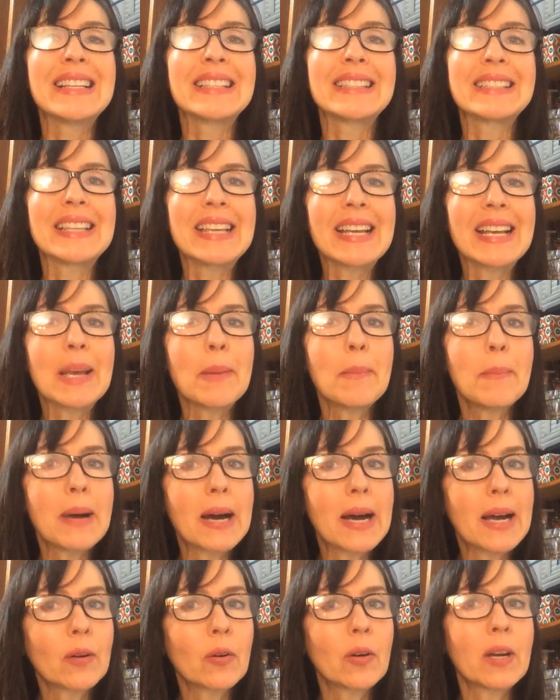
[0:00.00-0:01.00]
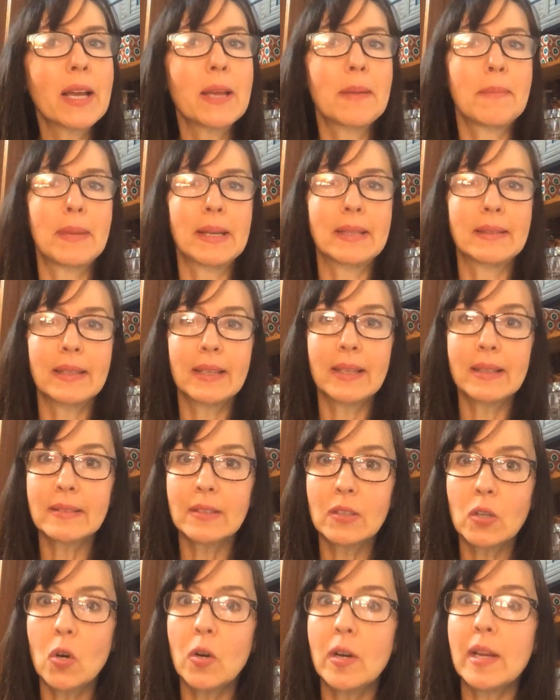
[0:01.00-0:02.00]
Sin embargo, las
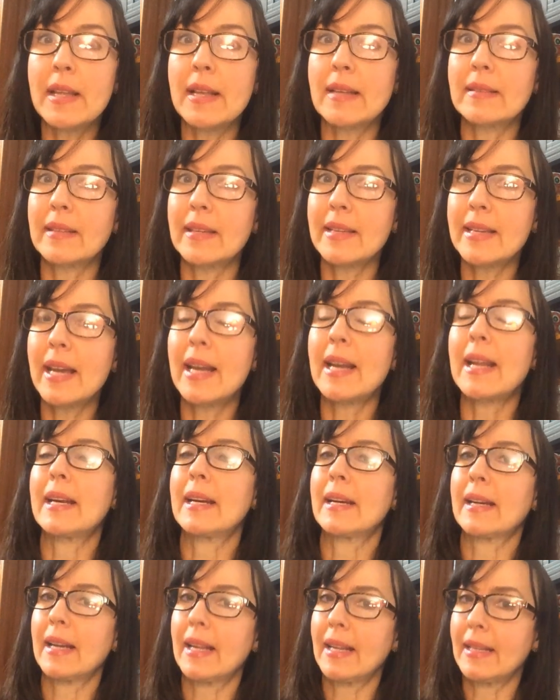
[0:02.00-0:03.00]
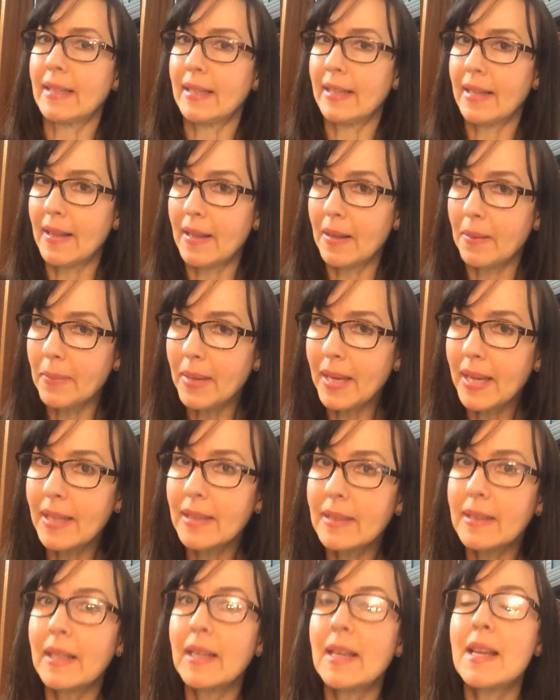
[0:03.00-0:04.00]
investigaciones ya señalan
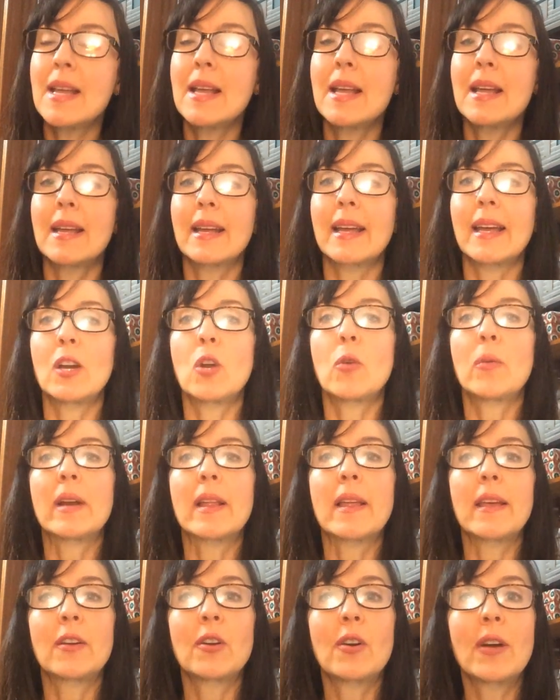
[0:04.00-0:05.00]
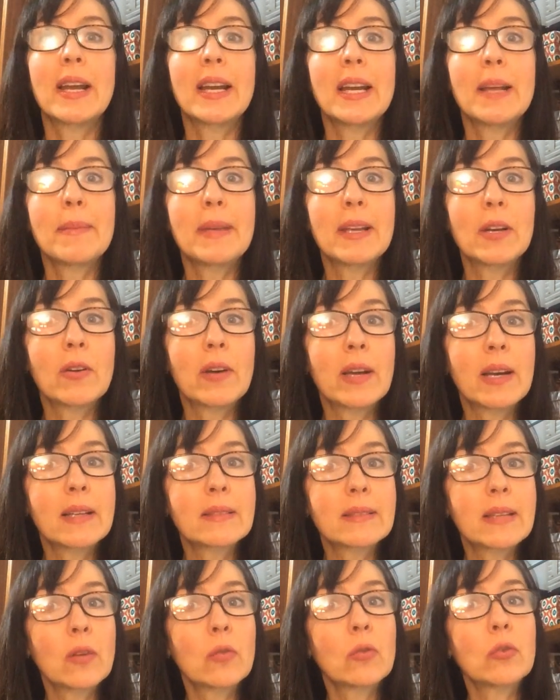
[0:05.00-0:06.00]
reiteradamente que los verdaderos enemigos de
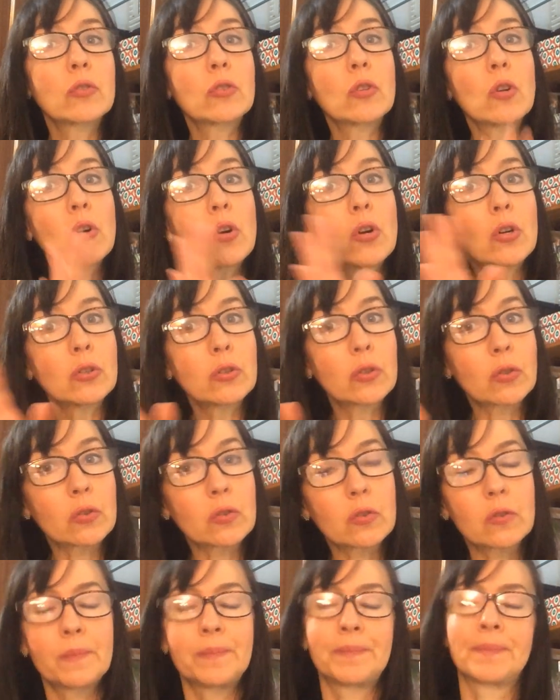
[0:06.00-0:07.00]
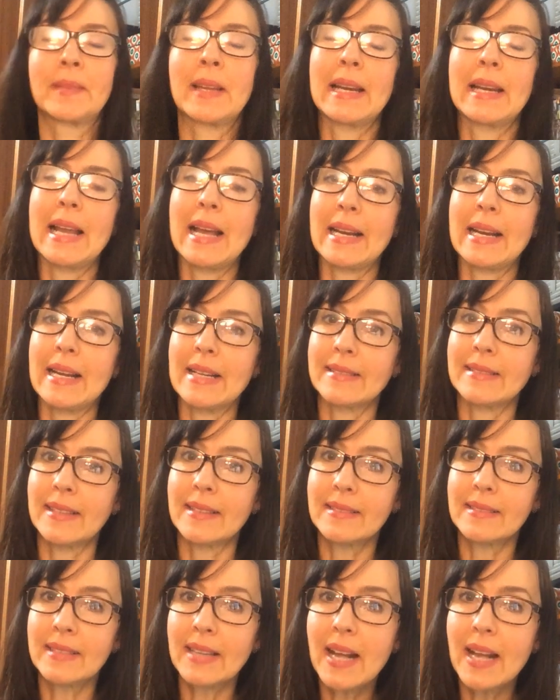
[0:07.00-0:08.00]
la salud son otros, las
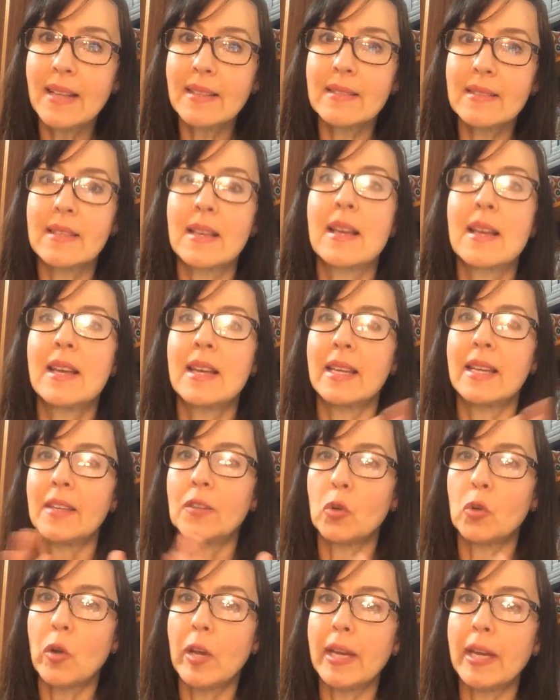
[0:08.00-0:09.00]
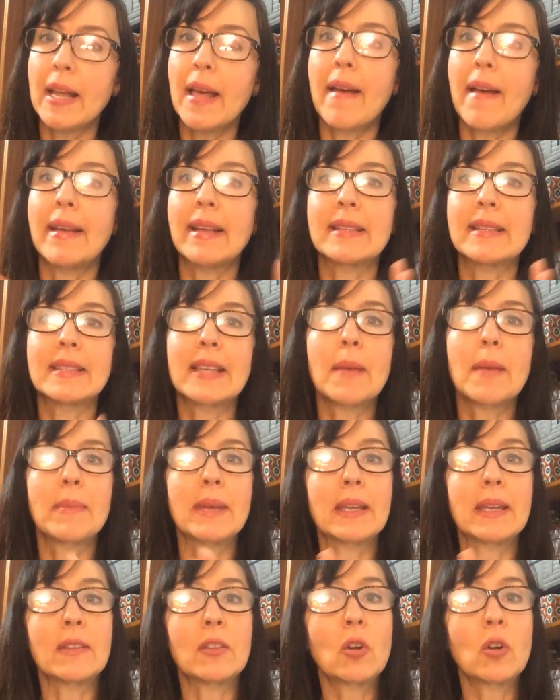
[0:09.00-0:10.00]
grasas trans hidrogenadas y
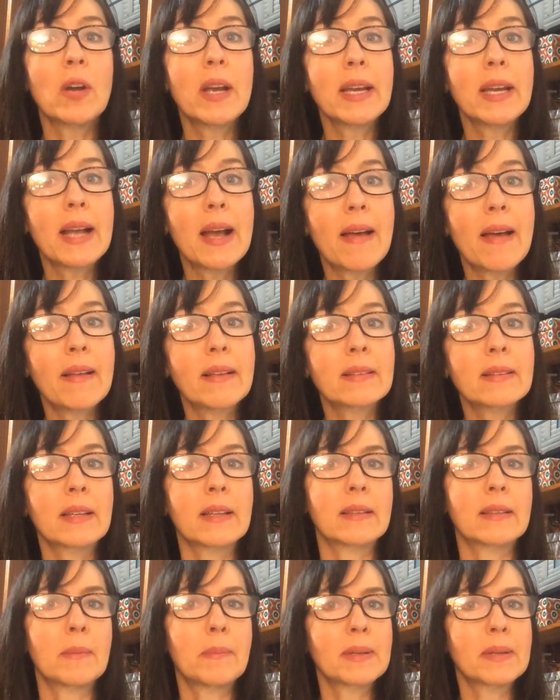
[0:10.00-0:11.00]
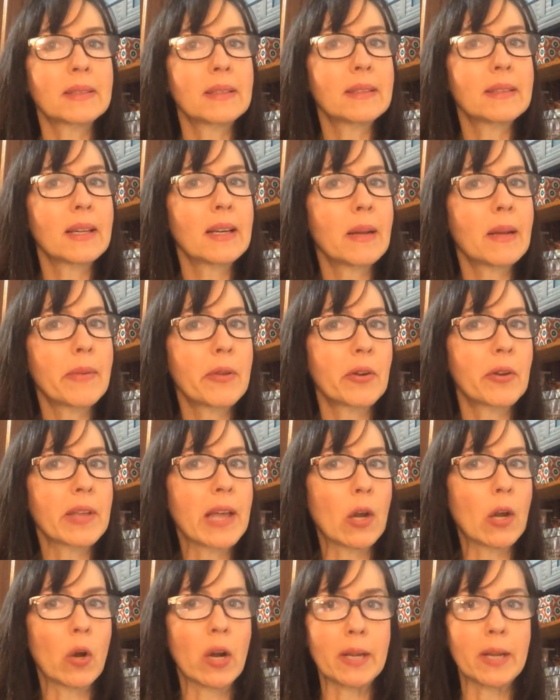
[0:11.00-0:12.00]
semi-hidrogenadas que están presentes en la
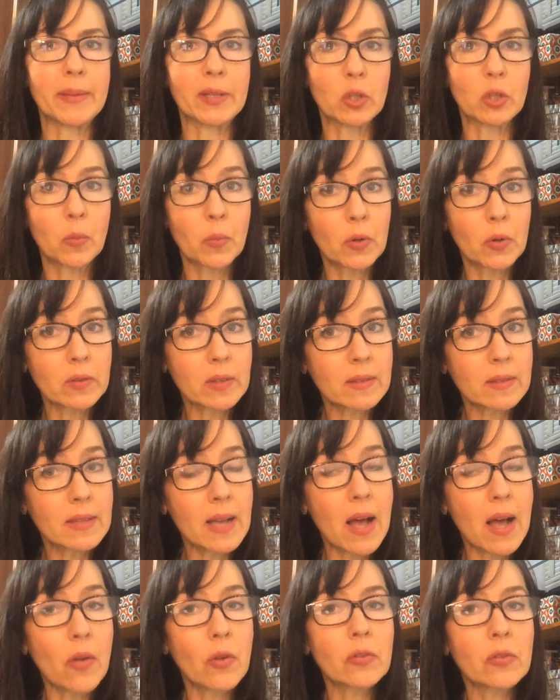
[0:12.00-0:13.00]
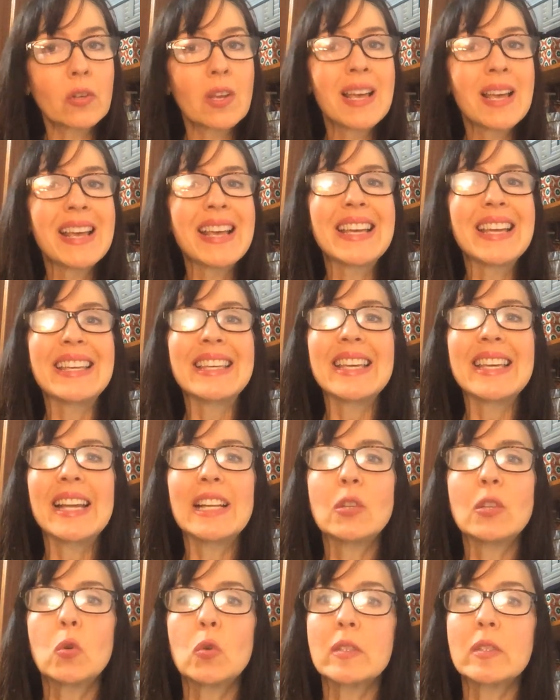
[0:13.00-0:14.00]
mayoría de los alimentos procesados y
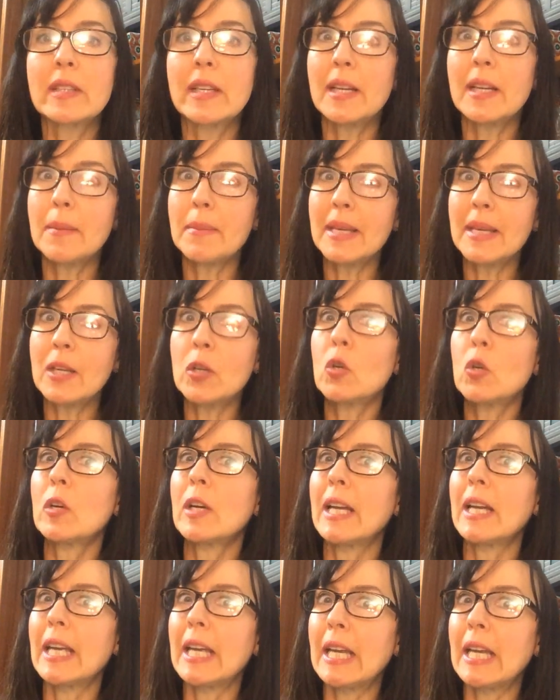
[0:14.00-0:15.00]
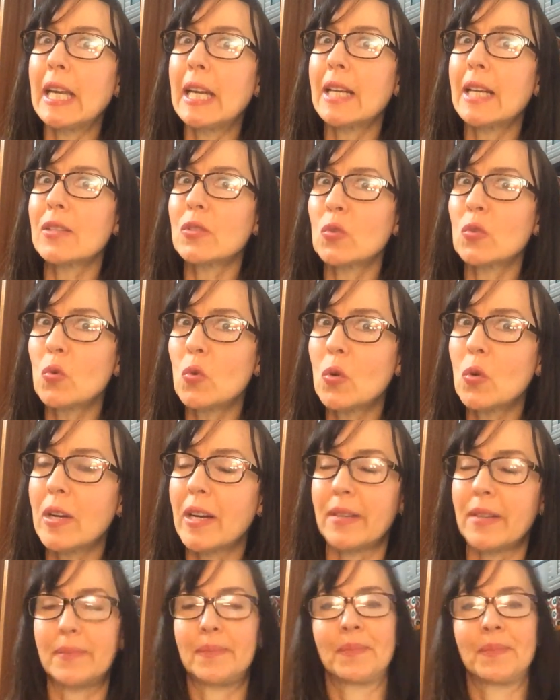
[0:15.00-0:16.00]
el dulce enemigo, el
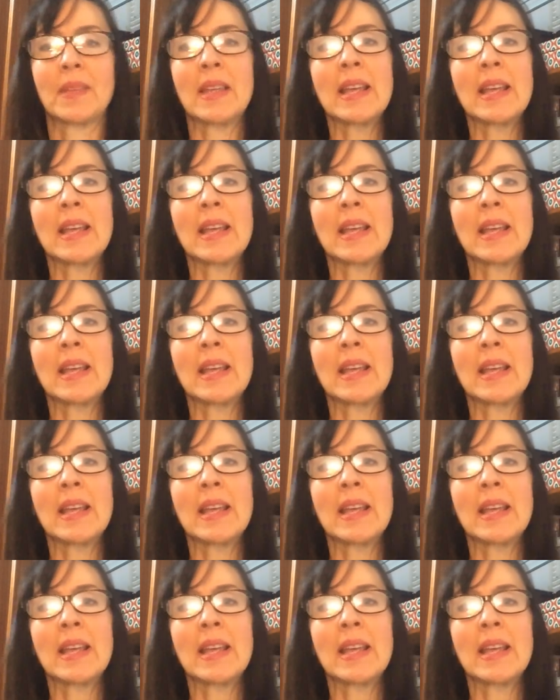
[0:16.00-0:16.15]
azúcar.